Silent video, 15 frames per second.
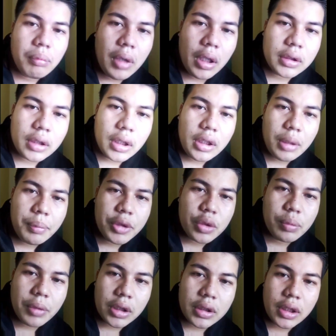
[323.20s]
Bang, tadi habis
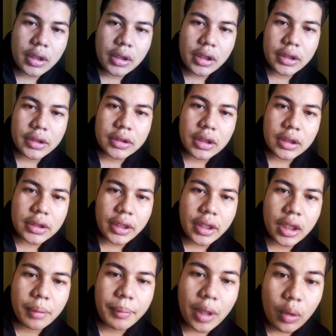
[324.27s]
jumatan lihat sendal
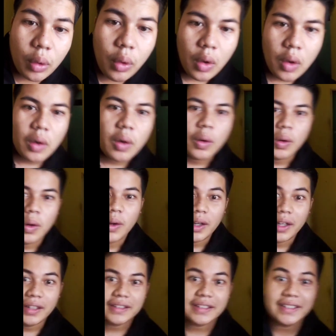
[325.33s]
saya nggak bang? Oh,
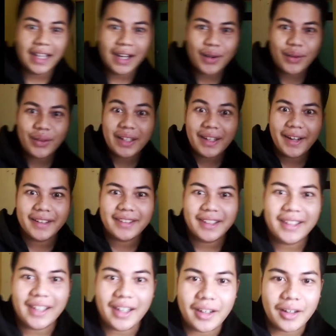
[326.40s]
sendal kau yang hilang
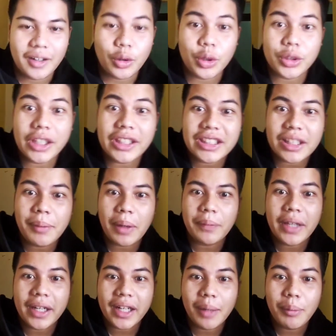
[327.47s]
tadi ya? Kau tanya sama
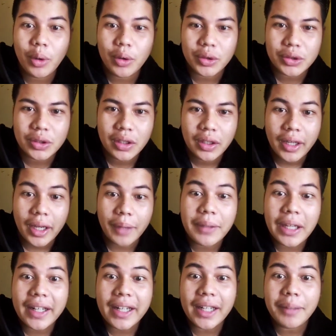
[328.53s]
FGK bos.
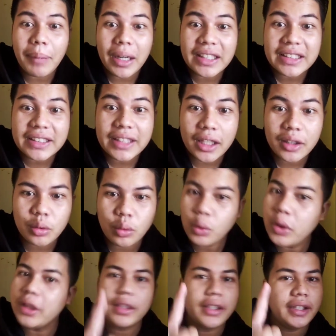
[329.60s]
FGK yang maling sendal tuh.
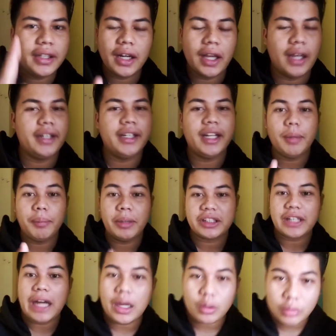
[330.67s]
Wih, gila, dia dapat
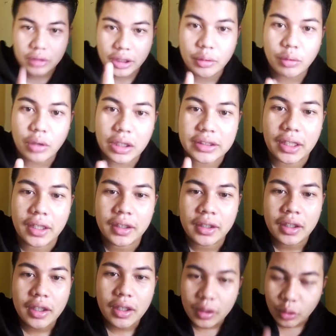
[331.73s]
sekarung tadi
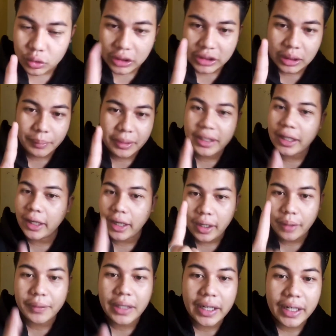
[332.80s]
kurasa. Kau tanya sama dia ya,
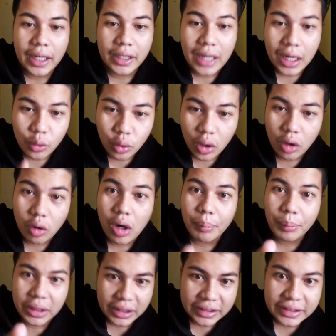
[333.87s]
FGK ngaku kau, kau
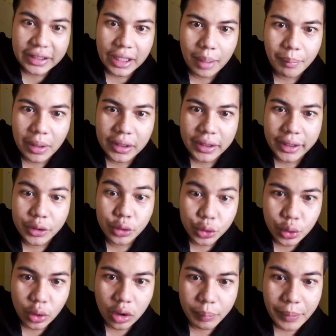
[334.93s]
ambilkan sendal abang ini.
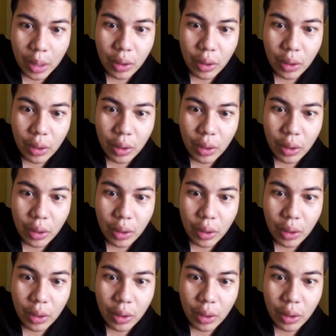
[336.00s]
Jujur kau